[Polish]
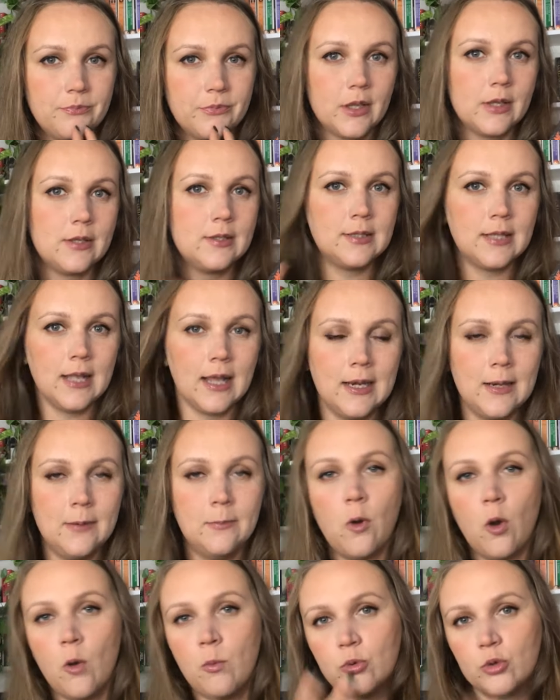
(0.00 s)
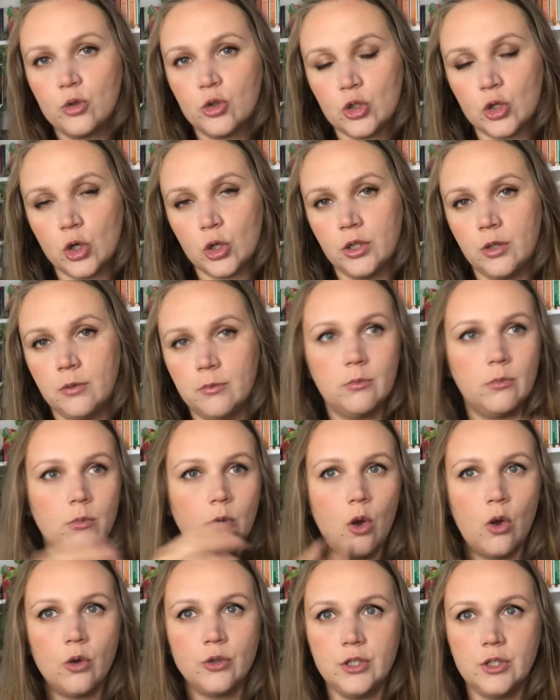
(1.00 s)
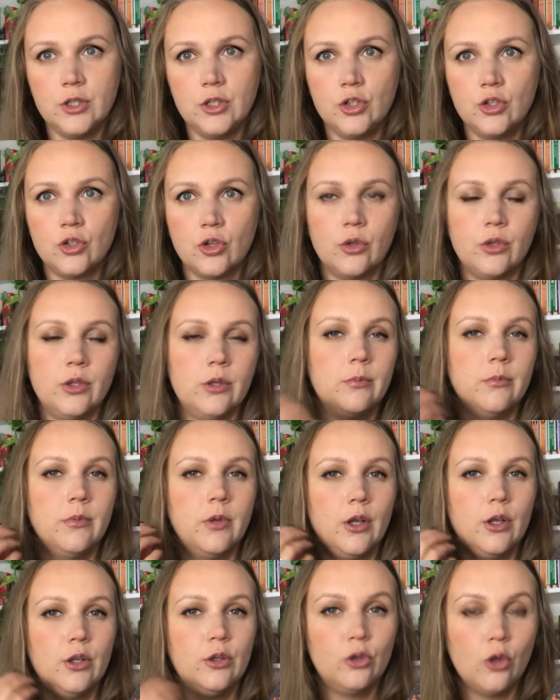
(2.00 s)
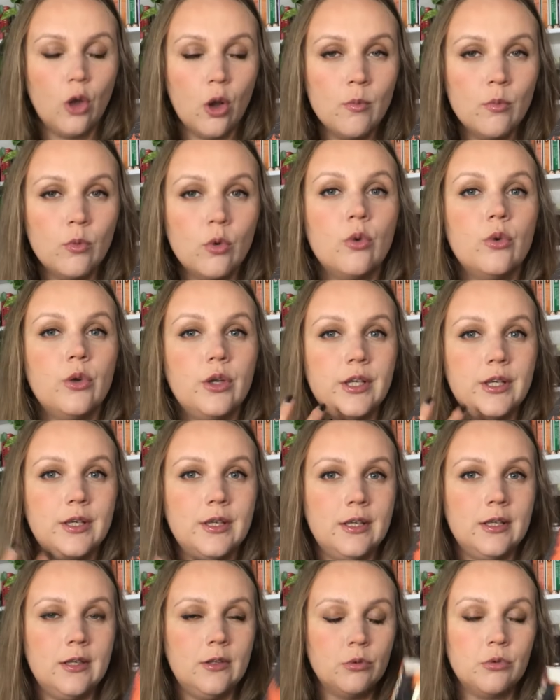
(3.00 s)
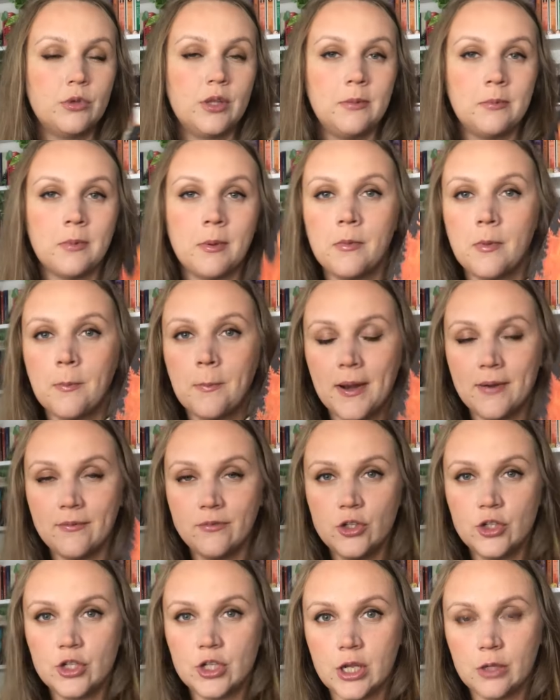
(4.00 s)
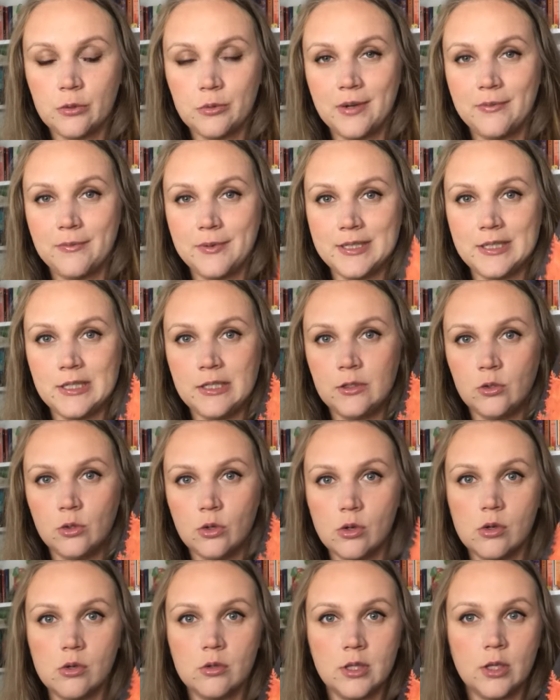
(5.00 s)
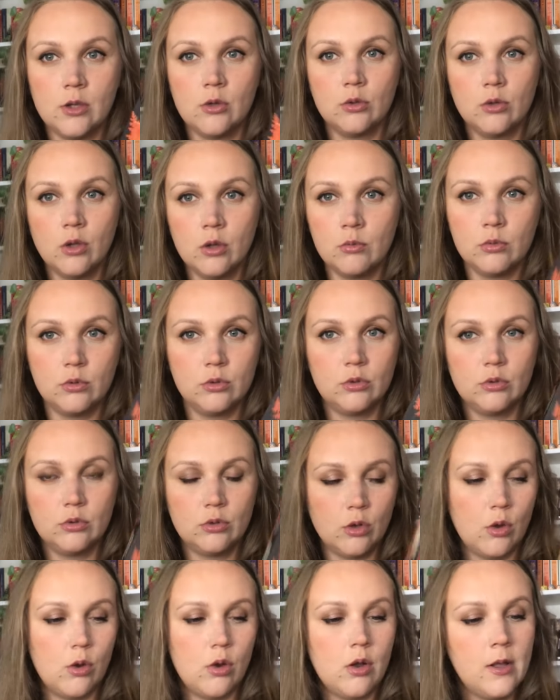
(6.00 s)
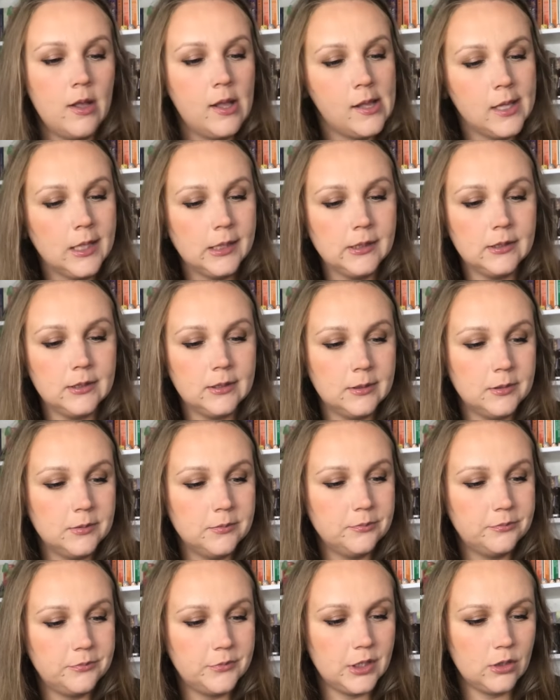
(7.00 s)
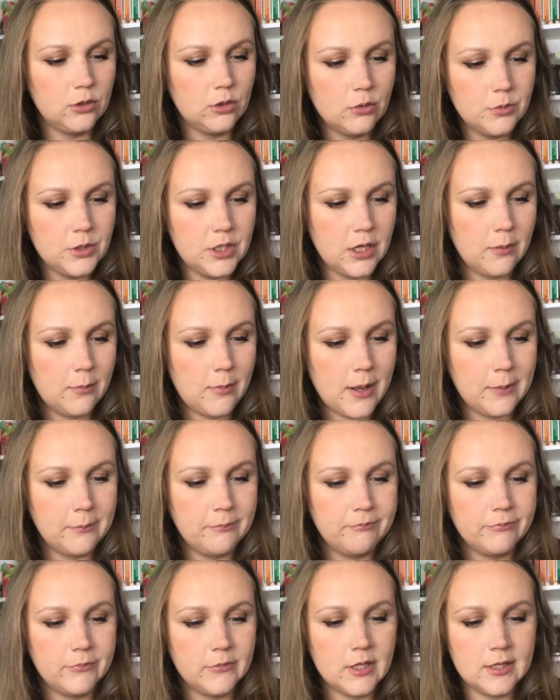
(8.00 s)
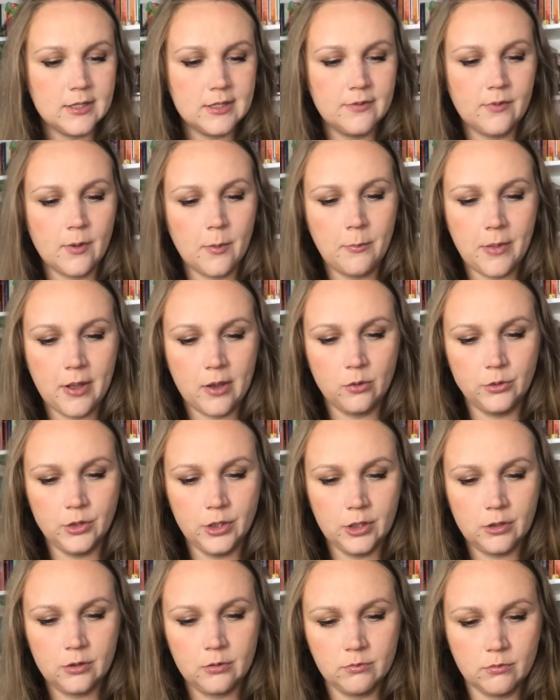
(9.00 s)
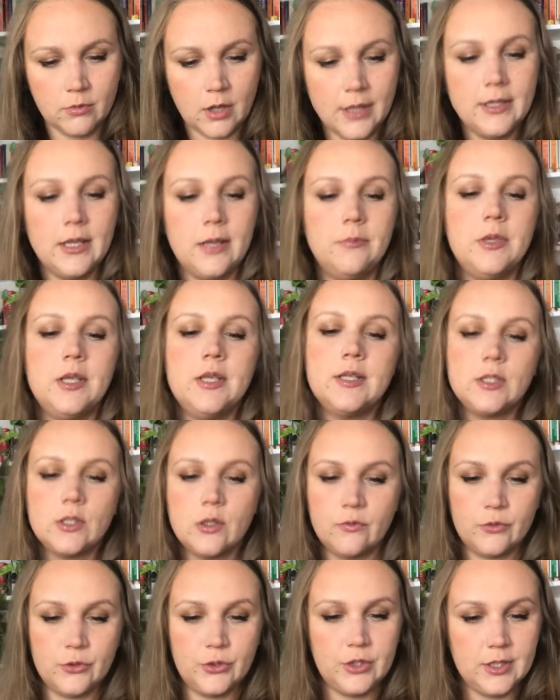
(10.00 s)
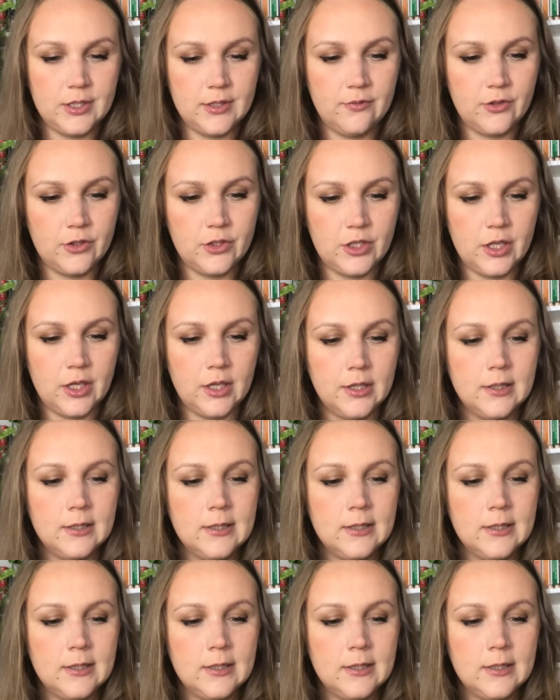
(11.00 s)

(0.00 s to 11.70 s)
starym, opuszczonym, odziedziczonym domu i tutaj mamy prawniczkę, która właśnie do tego domu, do, ten dom się chyba nazywa Pełnik, a nie, miejscowość nazywa się